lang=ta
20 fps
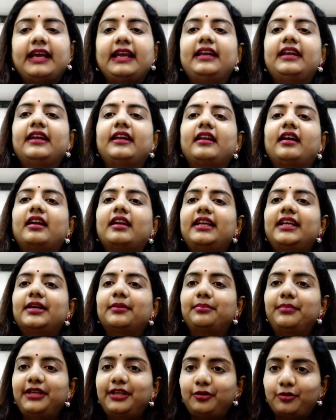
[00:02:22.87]
என்னன்னா
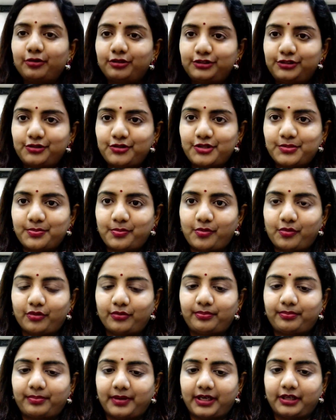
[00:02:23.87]
நீங்க பீட்ரூட் ஜூஸ்
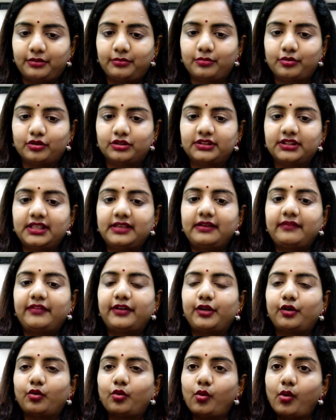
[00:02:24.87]
போட் பண்ணும்போது
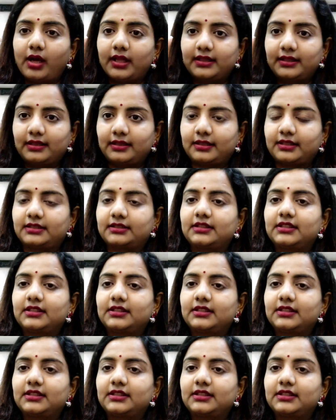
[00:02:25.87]
வெறும் அந்த